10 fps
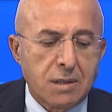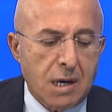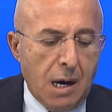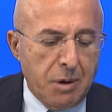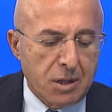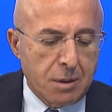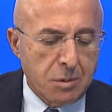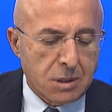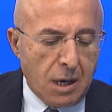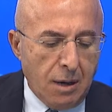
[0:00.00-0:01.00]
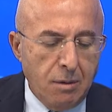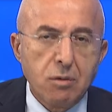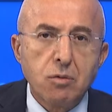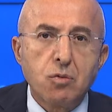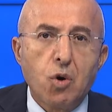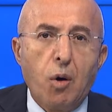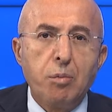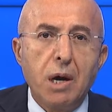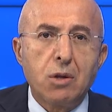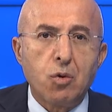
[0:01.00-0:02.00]
ve Skype hattımızda
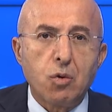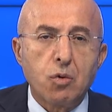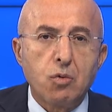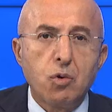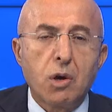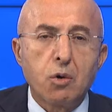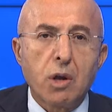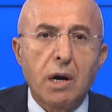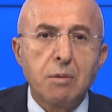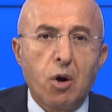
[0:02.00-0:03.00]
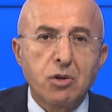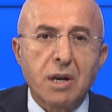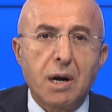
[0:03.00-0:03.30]
Top ETÜ, Türkiye Odalar